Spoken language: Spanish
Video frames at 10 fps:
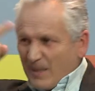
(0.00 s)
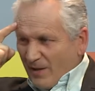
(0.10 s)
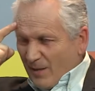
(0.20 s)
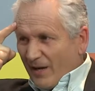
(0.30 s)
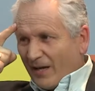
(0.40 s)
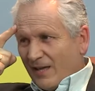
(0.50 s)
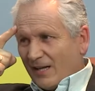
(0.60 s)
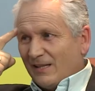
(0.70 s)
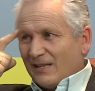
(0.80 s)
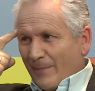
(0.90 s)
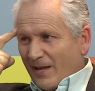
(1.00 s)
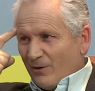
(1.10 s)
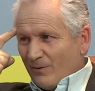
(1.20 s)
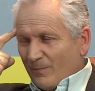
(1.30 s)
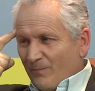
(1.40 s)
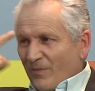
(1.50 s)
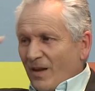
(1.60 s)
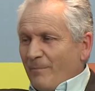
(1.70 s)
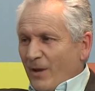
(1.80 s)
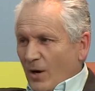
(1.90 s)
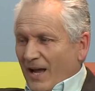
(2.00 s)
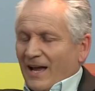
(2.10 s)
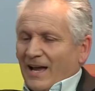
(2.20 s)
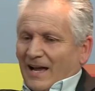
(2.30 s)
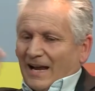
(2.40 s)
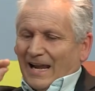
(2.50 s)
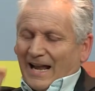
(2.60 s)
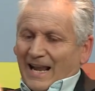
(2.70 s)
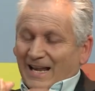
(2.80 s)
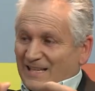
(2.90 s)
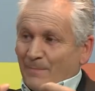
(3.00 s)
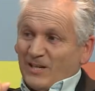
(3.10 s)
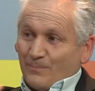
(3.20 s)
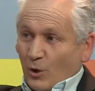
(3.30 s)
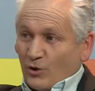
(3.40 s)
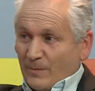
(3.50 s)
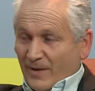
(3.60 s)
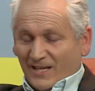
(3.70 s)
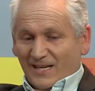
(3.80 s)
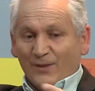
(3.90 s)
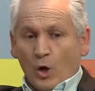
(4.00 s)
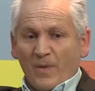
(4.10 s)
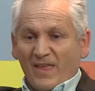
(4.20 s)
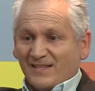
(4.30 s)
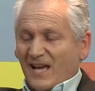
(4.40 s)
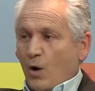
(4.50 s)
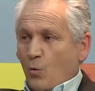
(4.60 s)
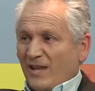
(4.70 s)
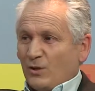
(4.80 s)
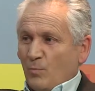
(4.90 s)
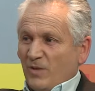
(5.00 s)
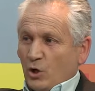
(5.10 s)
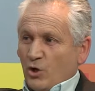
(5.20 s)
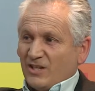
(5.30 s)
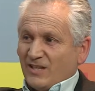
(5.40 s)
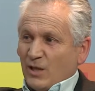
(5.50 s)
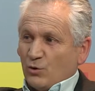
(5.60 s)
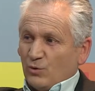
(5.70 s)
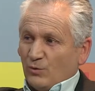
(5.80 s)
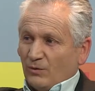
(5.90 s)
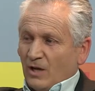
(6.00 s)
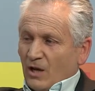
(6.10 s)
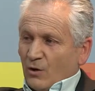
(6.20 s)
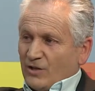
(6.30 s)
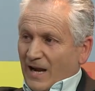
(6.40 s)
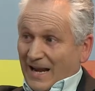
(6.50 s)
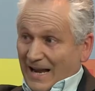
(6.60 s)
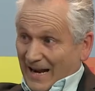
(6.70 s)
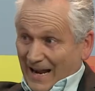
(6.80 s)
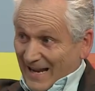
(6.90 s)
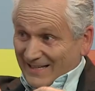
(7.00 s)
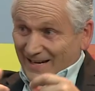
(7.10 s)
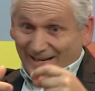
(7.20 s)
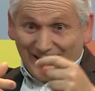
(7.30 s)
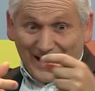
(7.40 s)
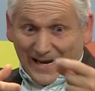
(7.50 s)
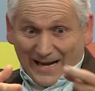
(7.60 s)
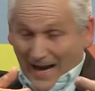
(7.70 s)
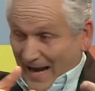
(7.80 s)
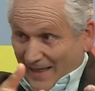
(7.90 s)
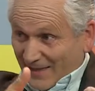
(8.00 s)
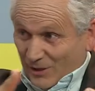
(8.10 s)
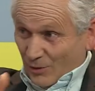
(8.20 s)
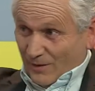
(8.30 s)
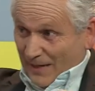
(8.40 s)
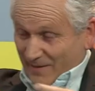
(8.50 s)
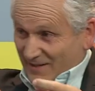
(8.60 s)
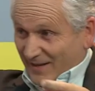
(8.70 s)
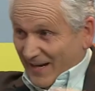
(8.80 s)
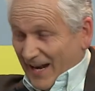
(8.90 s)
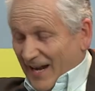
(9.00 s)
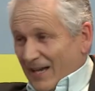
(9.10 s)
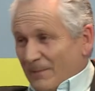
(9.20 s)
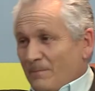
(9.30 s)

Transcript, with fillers: capaz de imaginarte el tamaño? Pero ahora, la galaxia más próxima, que es Andrómeda, está a 4 millones de años luz. O sea, la galaxia que está al ladito, la más cercana,